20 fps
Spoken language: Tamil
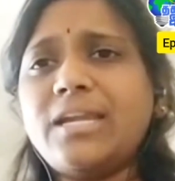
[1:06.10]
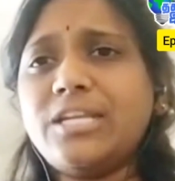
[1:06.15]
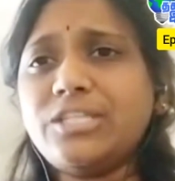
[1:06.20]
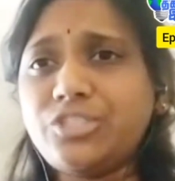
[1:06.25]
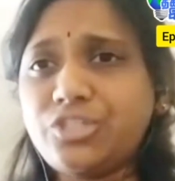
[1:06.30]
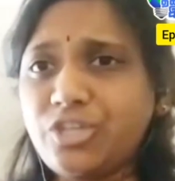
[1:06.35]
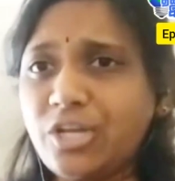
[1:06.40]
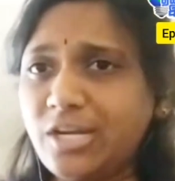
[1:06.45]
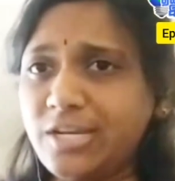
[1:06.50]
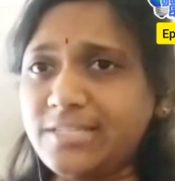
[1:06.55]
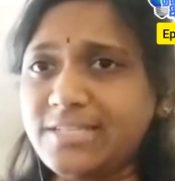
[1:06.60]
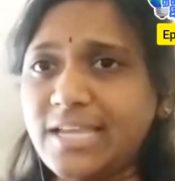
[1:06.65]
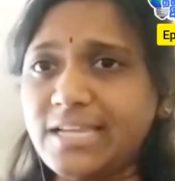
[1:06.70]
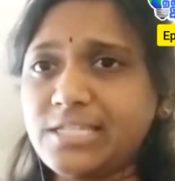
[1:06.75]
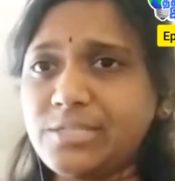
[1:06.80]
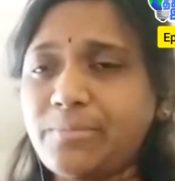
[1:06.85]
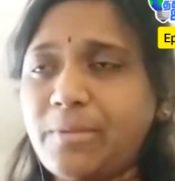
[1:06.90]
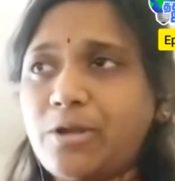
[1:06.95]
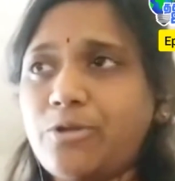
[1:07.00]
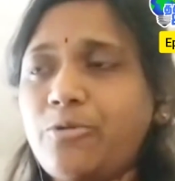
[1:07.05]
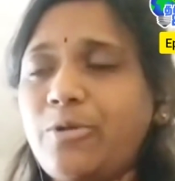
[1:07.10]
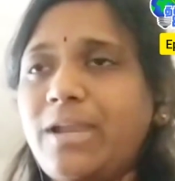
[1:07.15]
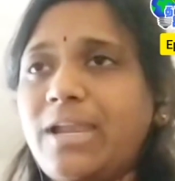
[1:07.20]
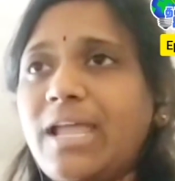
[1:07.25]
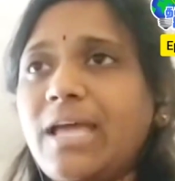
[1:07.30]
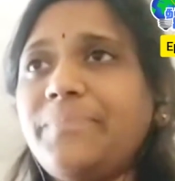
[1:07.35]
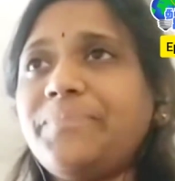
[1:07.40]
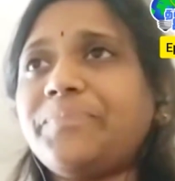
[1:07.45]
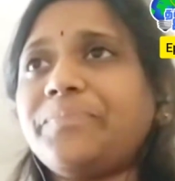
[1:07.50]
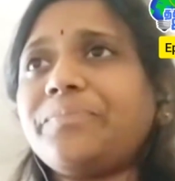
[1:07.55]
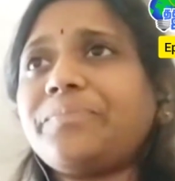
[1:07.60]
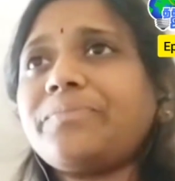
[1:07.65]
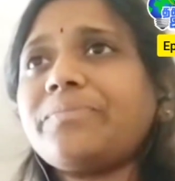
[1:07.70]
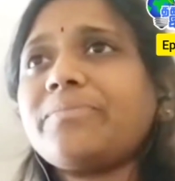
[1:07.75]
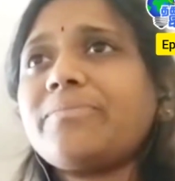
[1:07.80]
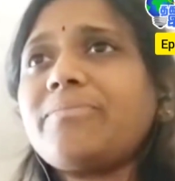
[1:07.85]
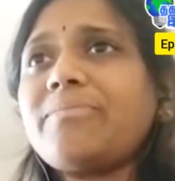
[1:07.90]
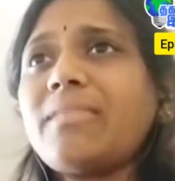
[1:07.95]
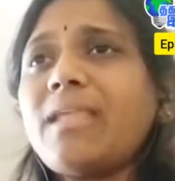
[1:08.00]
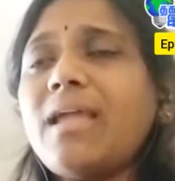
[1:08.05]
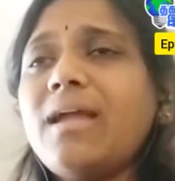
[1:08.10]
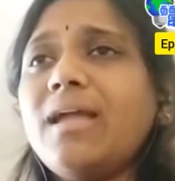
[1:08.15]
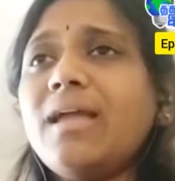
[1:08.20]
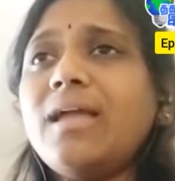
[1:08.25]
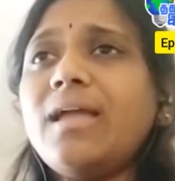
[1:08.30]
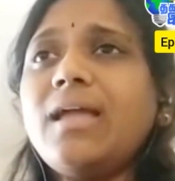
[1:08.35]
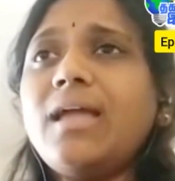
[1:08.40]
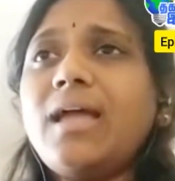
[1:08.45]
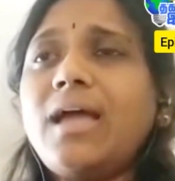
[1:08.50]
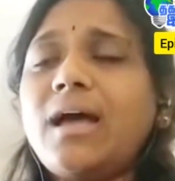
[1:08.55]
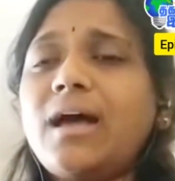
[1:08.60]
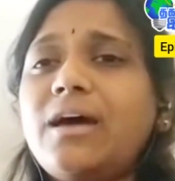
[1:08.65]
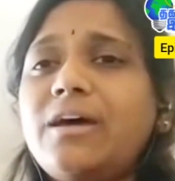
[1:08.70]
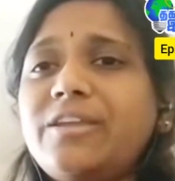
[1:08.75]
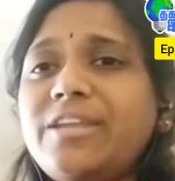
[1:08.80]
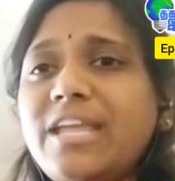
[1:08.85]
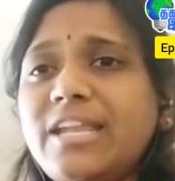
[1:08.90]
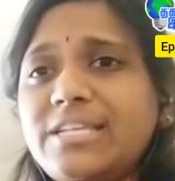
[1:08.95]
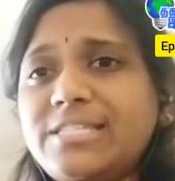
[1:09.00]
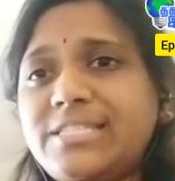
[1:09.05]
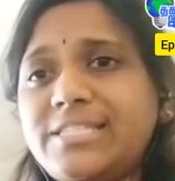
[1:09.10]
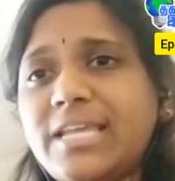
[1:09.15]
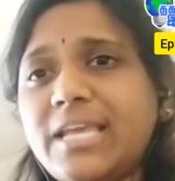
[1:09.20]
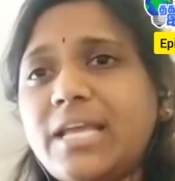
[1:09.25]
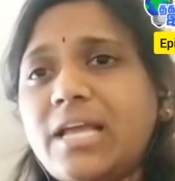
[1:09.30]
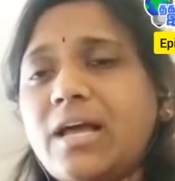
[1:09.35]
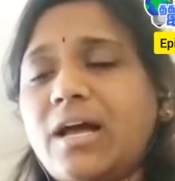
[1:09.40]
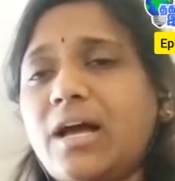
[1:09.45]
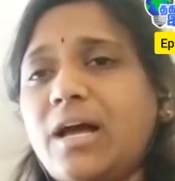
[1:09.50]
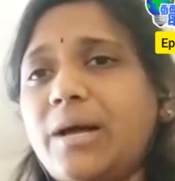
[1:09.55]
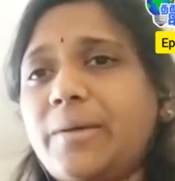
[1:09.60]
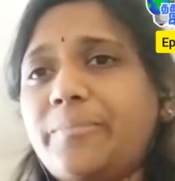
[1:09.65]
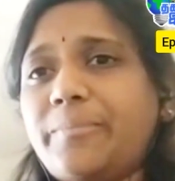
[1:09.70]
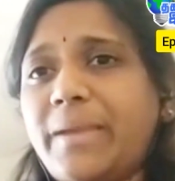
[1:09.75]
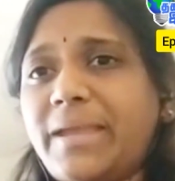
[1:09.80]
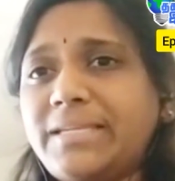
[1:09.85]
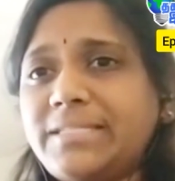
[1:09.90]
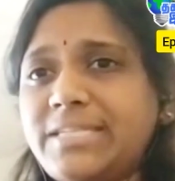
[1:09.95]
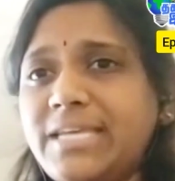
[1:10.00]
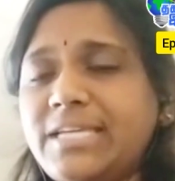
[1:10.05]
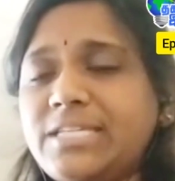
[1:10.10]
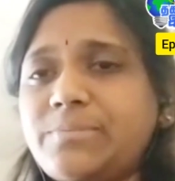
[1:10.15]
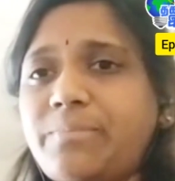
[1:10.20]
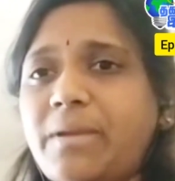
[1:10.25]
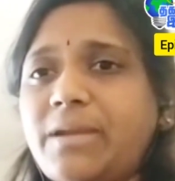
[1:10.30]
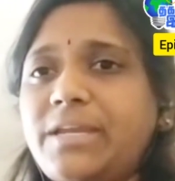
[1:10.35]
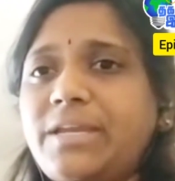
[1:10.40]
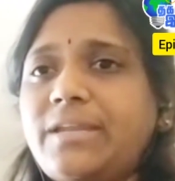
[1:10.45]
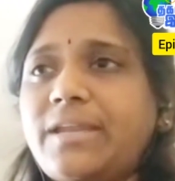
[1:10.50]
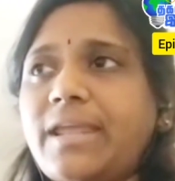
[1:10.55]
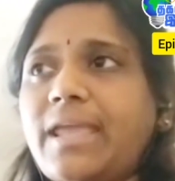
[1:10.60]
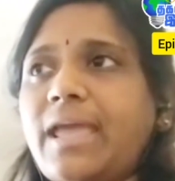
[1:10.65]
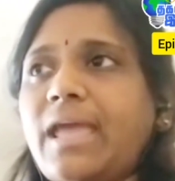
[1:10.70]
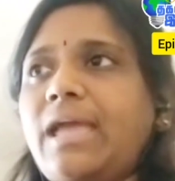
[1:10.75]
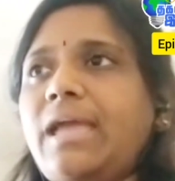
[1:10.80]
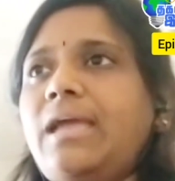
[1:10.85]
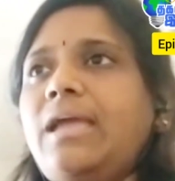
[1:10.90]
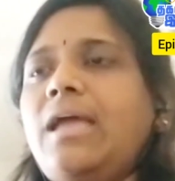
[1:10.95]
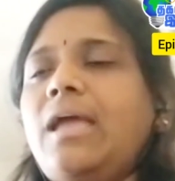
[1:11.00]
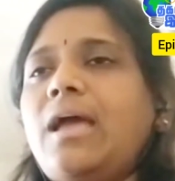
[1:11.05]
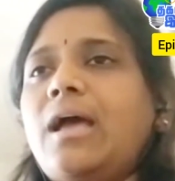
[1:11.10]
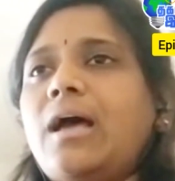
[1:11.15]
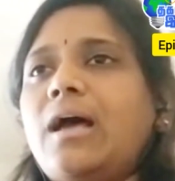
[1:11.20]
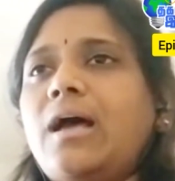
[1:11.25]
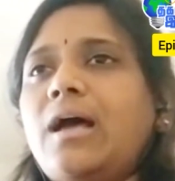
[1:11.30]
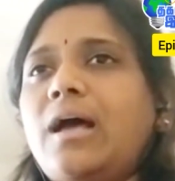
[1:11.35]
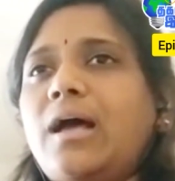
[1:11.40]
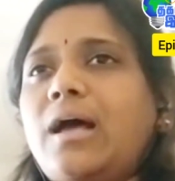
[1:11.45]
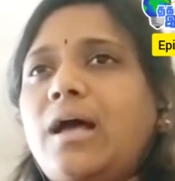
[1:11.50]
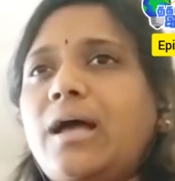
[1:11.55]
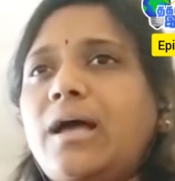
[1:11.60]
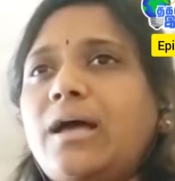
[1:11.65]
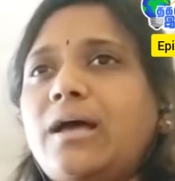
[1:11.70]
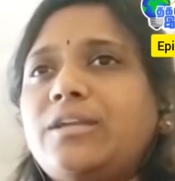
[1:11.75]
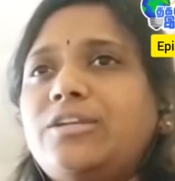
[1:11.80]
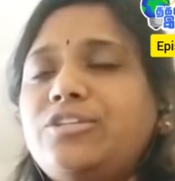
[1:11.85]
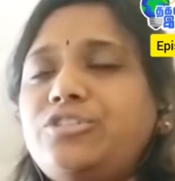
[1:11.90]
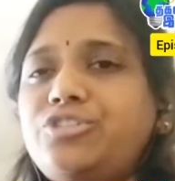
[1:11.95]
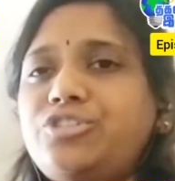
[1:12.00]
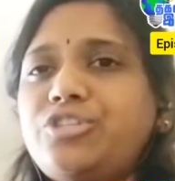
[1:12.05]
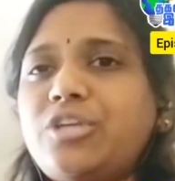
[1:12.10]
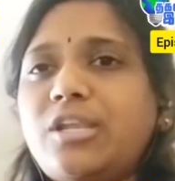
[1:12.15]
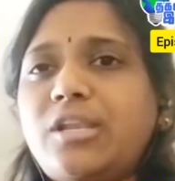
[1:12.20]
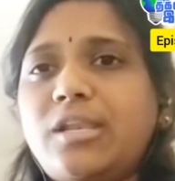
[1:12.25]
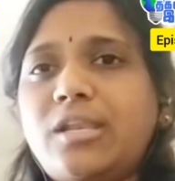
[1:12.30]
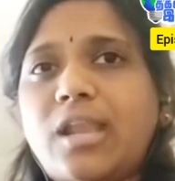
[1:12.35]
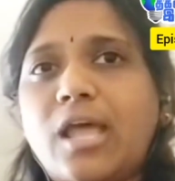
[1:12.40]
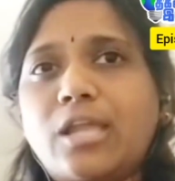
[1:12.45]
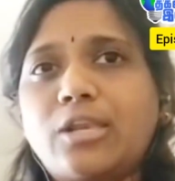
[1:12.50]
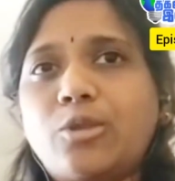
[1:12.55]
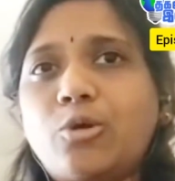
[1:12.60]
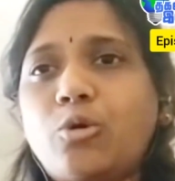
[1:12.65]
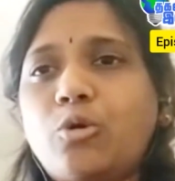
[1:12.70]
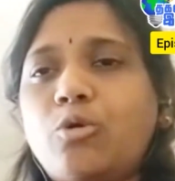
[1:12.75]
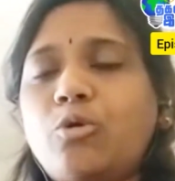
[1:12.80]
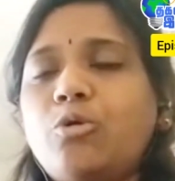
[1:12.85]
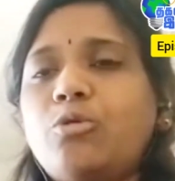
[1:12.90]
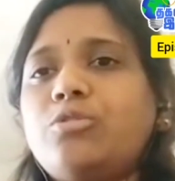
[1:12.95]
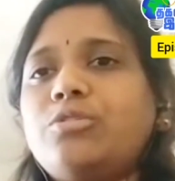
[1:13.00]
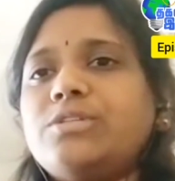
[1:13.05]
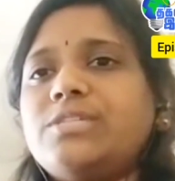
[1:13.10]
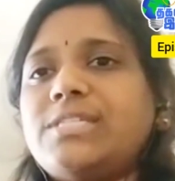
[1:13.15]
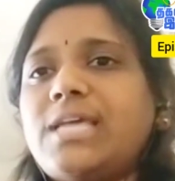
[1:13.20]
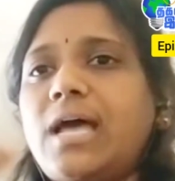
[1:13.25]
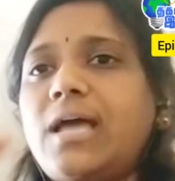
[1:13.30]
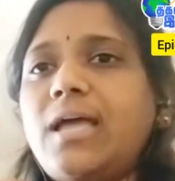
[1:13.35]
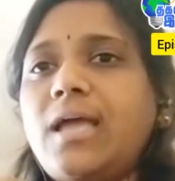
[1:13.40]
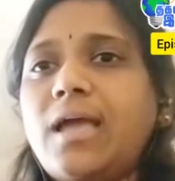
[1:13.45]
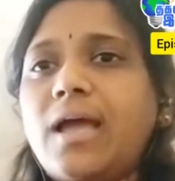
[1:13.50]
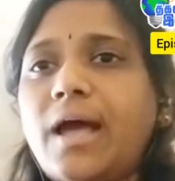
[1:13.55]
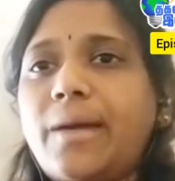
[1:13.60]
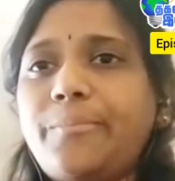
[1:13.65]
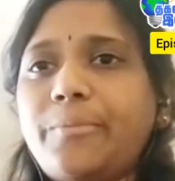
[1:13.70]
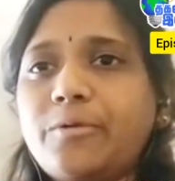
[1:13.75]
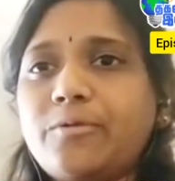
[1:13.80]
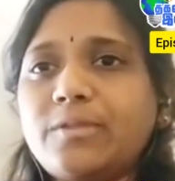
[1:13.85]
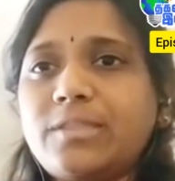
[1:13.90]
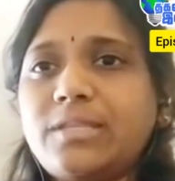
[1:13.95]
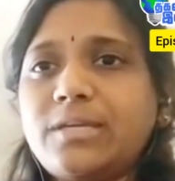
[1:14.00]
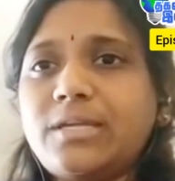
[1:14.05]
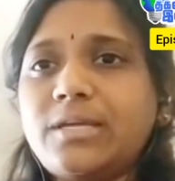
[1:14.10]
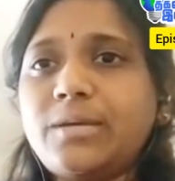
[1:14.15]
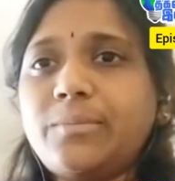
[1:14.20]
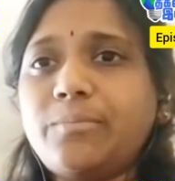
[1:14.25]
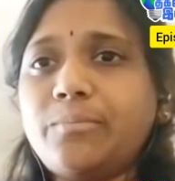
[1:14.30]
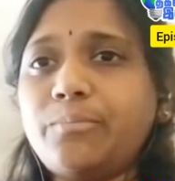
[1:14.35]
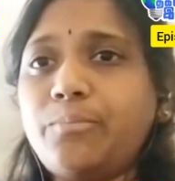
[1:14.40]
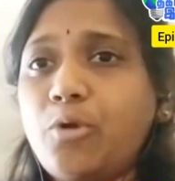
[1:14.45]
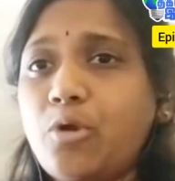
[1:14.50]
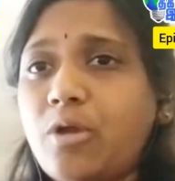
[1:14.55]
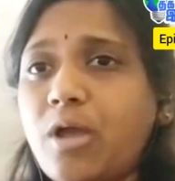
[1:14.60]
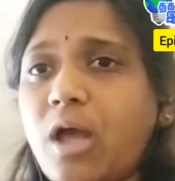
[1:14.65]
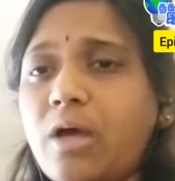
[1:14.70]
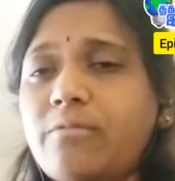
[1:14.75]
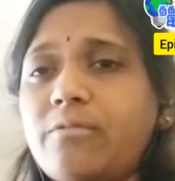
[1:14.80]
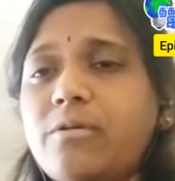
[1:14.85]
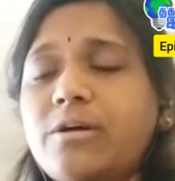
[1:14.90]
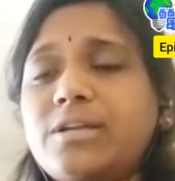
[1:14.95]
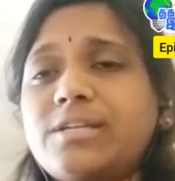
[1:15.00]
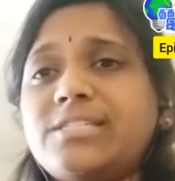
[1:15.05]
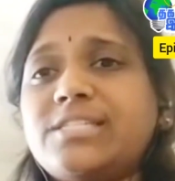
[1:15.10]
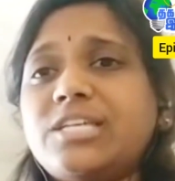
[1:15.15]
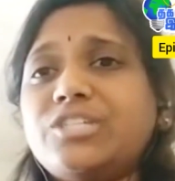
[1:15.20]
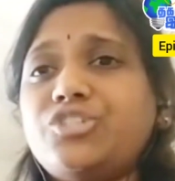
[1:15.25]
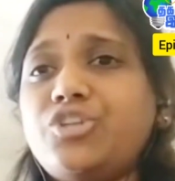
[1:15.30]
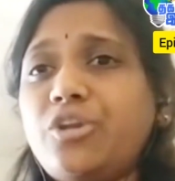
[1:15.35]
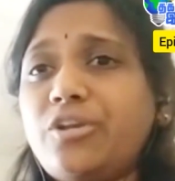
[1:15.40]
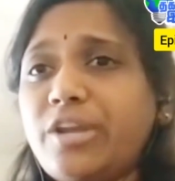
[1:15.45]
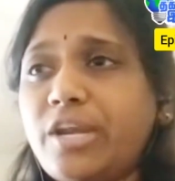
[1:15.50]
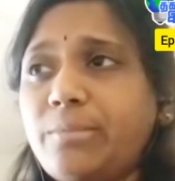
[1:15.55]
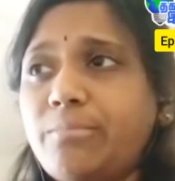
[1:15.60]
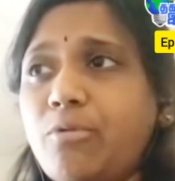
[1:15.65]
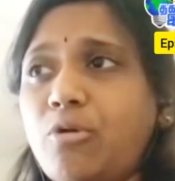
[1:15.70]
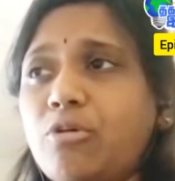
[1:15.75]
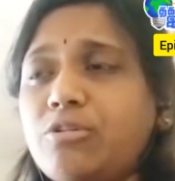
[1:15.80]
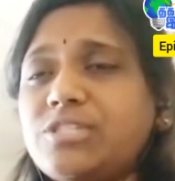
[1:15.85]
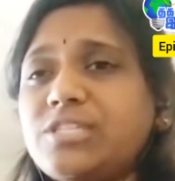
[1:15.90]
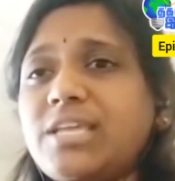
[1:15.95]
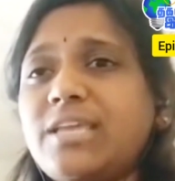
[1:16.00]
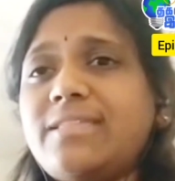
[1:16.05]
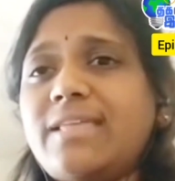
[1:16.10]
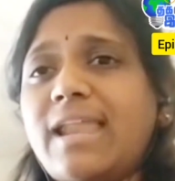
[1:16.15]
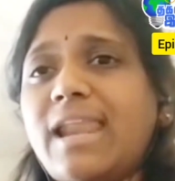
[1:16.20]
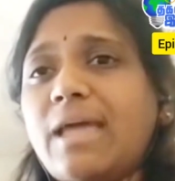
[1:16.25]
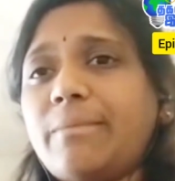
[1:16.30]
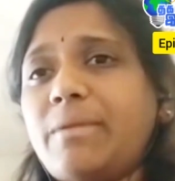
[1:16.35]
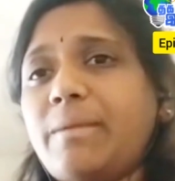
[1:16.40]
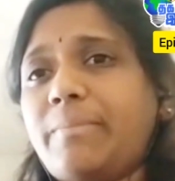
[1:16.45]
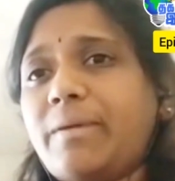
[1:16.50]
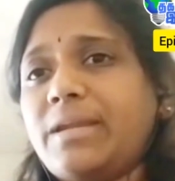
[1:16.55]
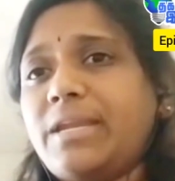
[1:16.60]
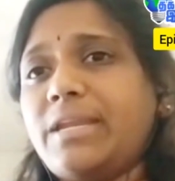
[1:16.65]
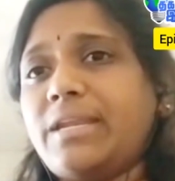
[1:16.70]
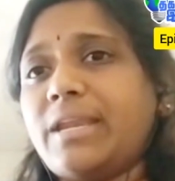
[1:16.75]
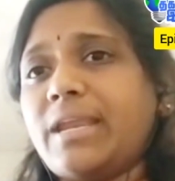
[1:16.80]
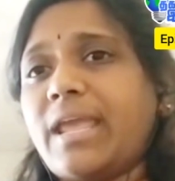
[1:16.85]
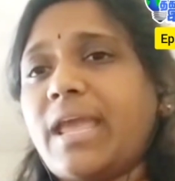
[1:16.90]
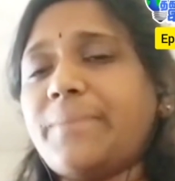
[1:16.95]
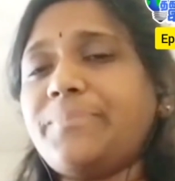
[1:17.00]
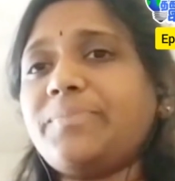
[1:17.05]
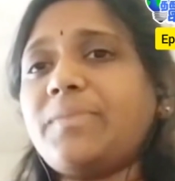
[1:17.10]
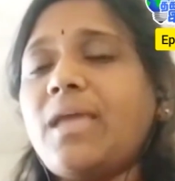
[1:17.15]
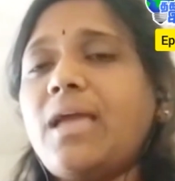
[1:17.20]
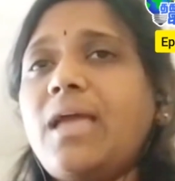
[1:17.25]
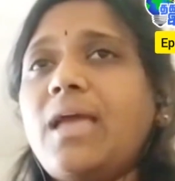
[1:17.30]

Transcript: டிஜிட்டல் டிசைன்ஸ் மட்டும் இல்லை ரியலிஸ்டிக் பெயிண்டிங்ஸ் பண்ணிகிட்ருக்கேன் டிஜிட்டல் லோகோஸ் அப்புறம் வந்து புக் கவர்ஸ் சில்ட்ரன் புக்ஸ் இது எல்லாமே பண்ணிகிட்ருக்கேன்